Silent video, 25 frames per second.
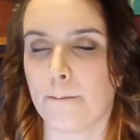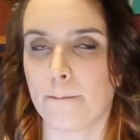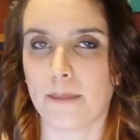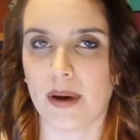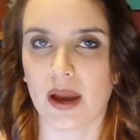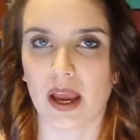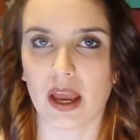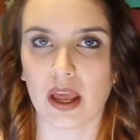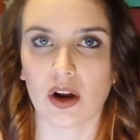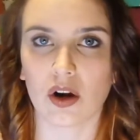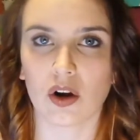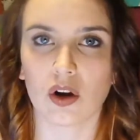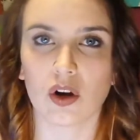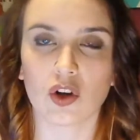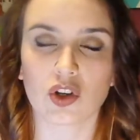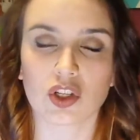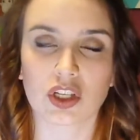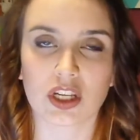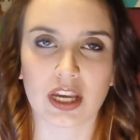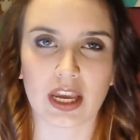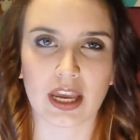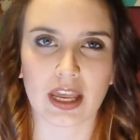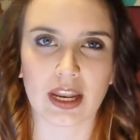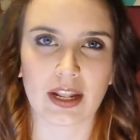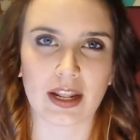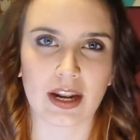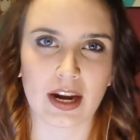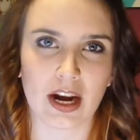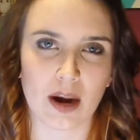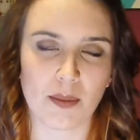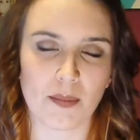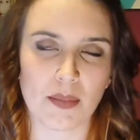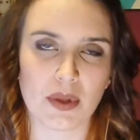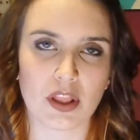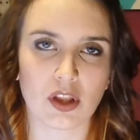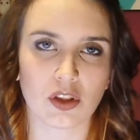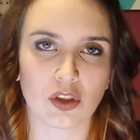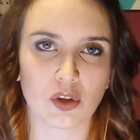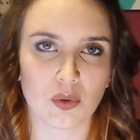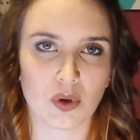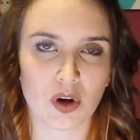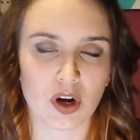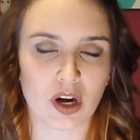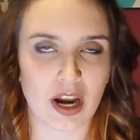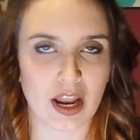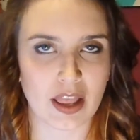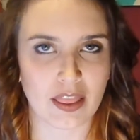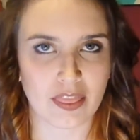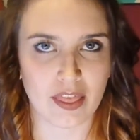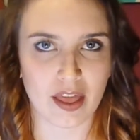pero los que realmente
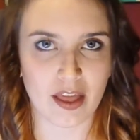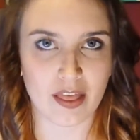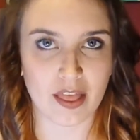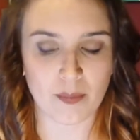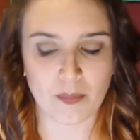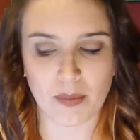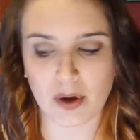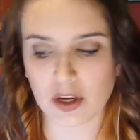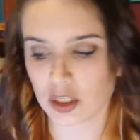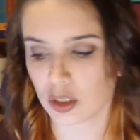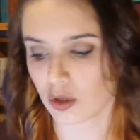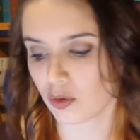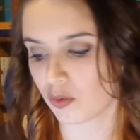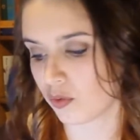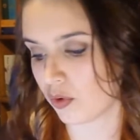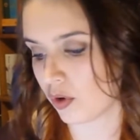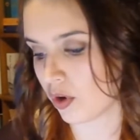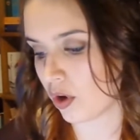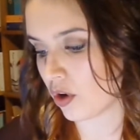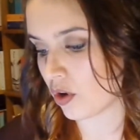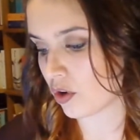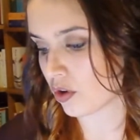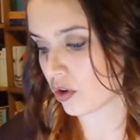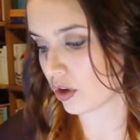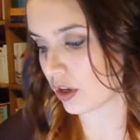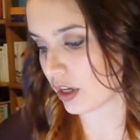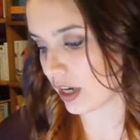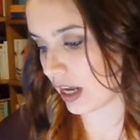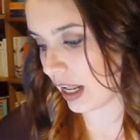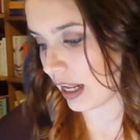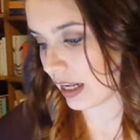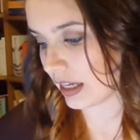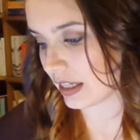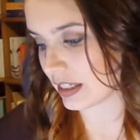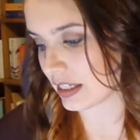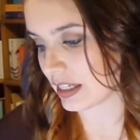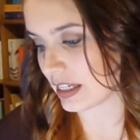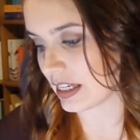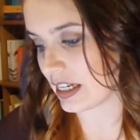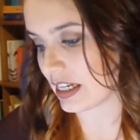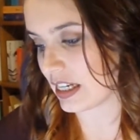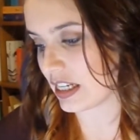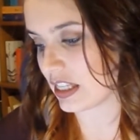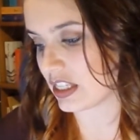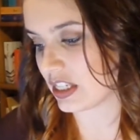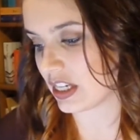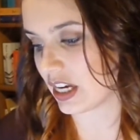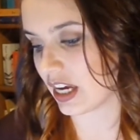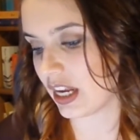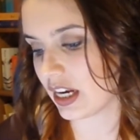tuvieron la idea de peso fueron Ronald
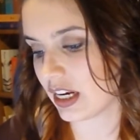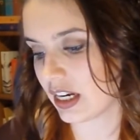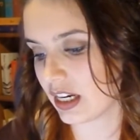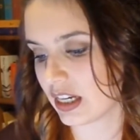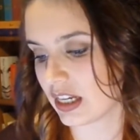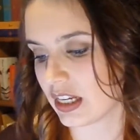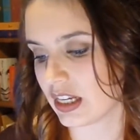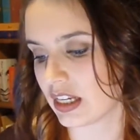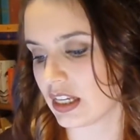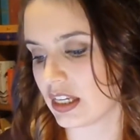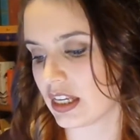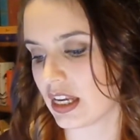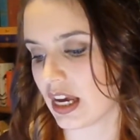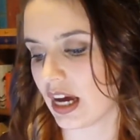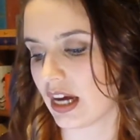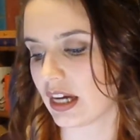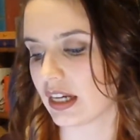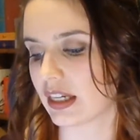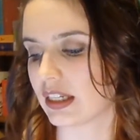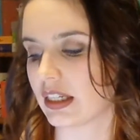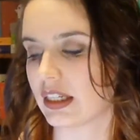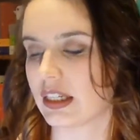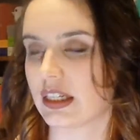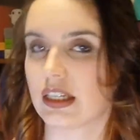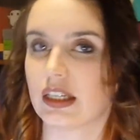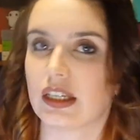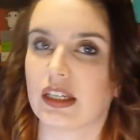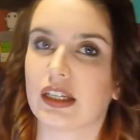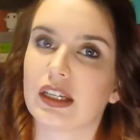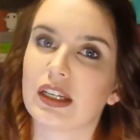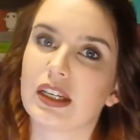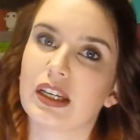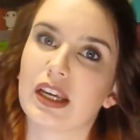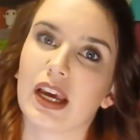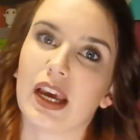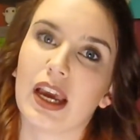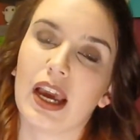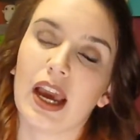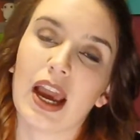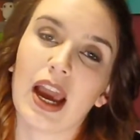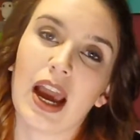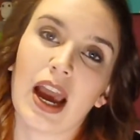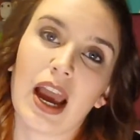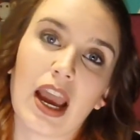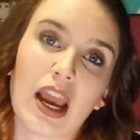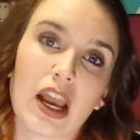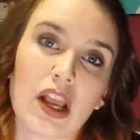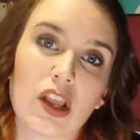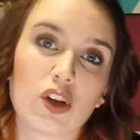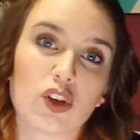y Jen, ya que
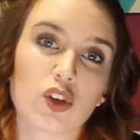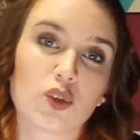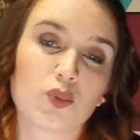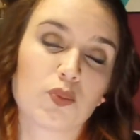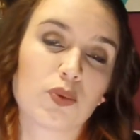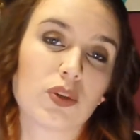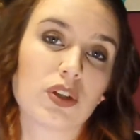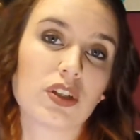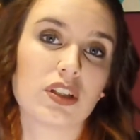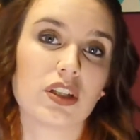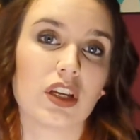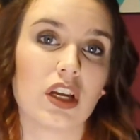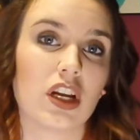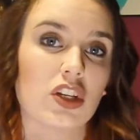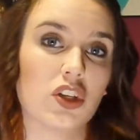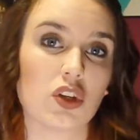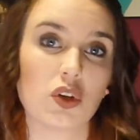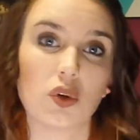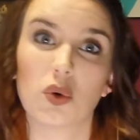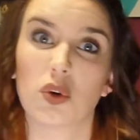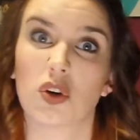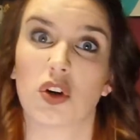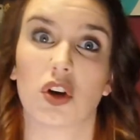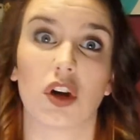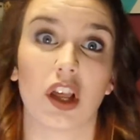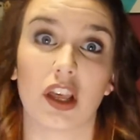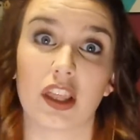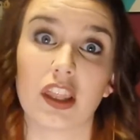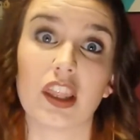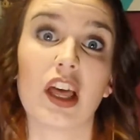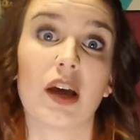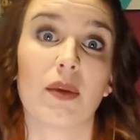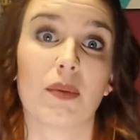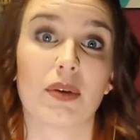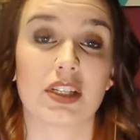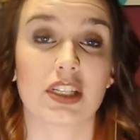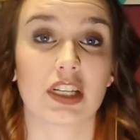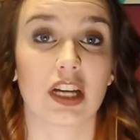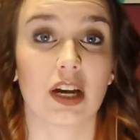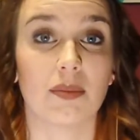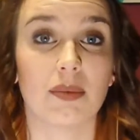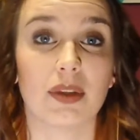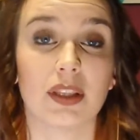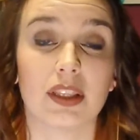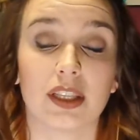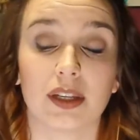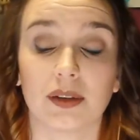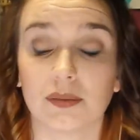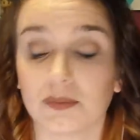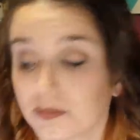a ellos pues se les ocurrió la idea
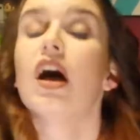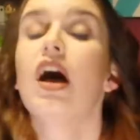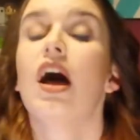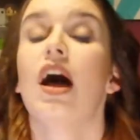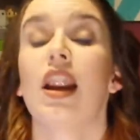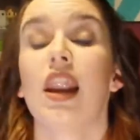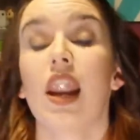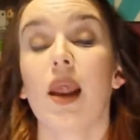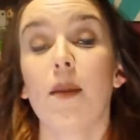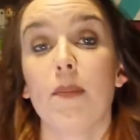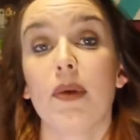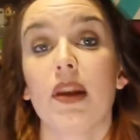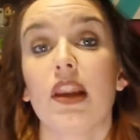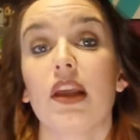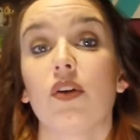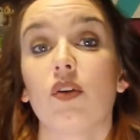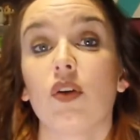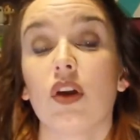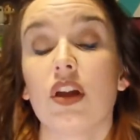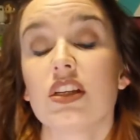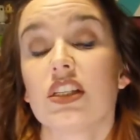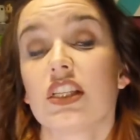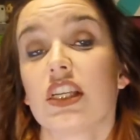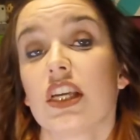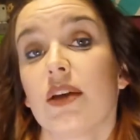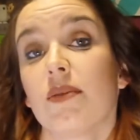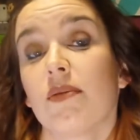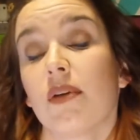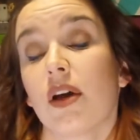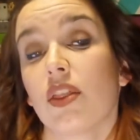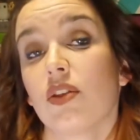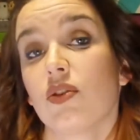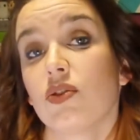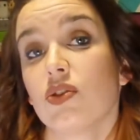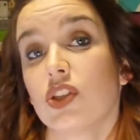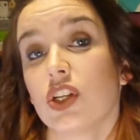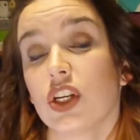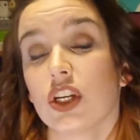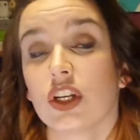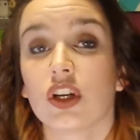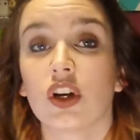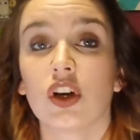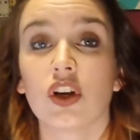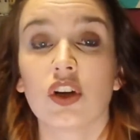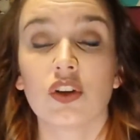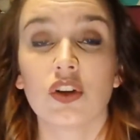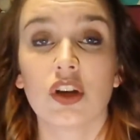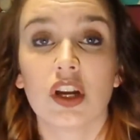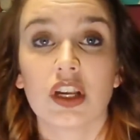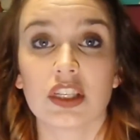básicamente. La película en sí va de un
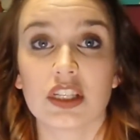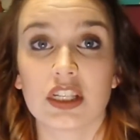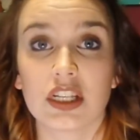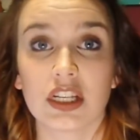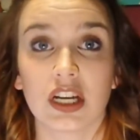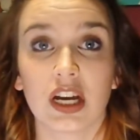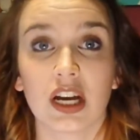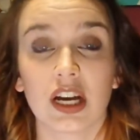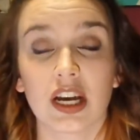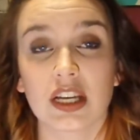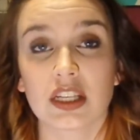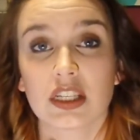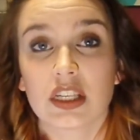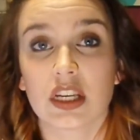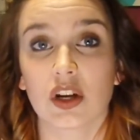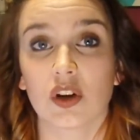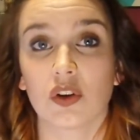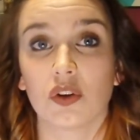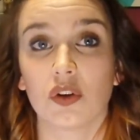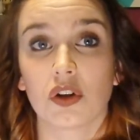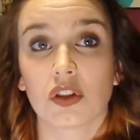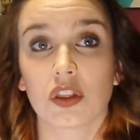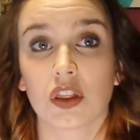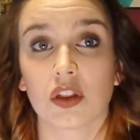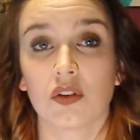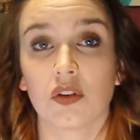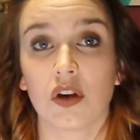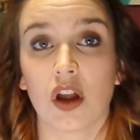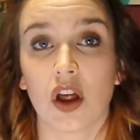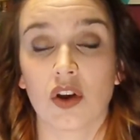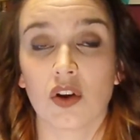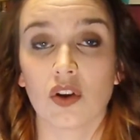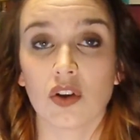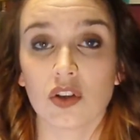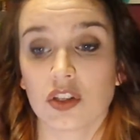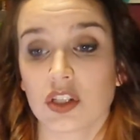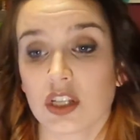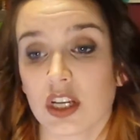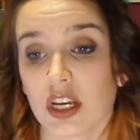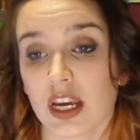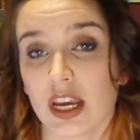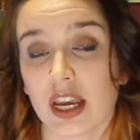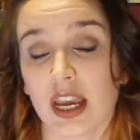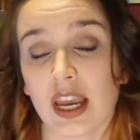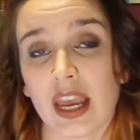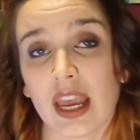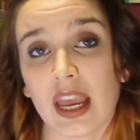chico y una chica que se conocen una noche,